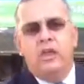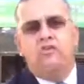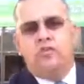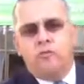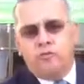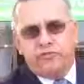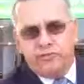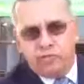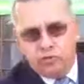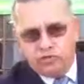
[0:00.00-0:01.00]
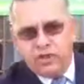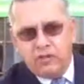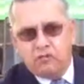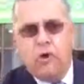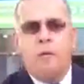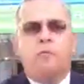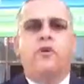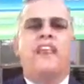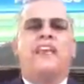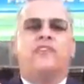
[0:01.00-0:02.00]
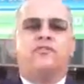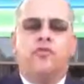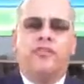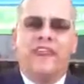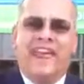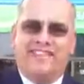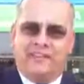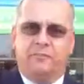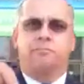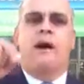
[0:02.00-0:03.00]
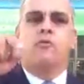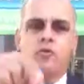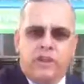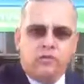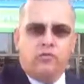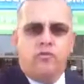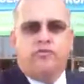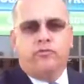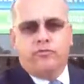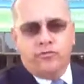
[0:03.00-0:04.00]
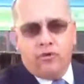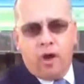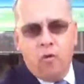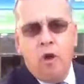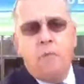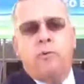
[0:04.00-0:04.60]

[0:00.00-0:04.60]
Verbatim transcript: estou inclusive lutando por eleições diretas para o quinto constitucional,